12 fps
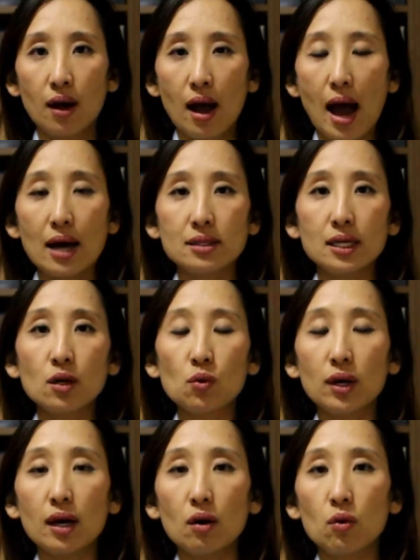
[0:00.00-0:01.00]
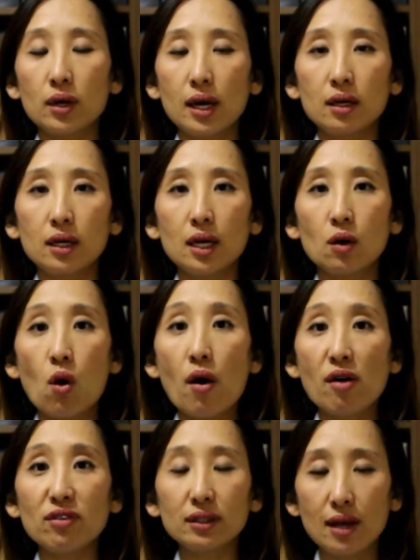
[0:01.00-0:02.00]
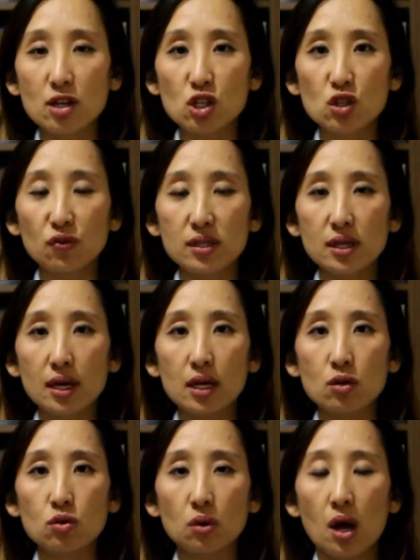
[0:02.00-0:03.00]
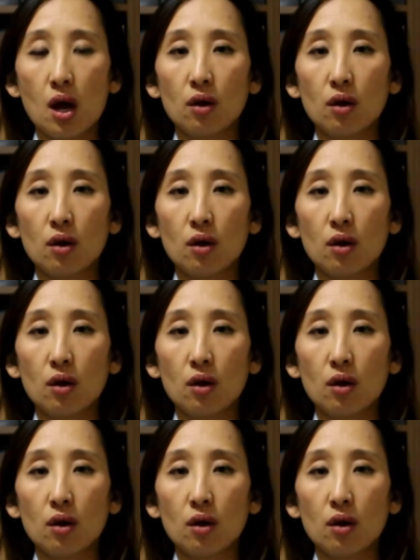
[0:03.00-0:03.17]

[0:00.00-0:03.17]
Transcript: Assim, o que, o que, que, qual é a vantagem de fazer isso?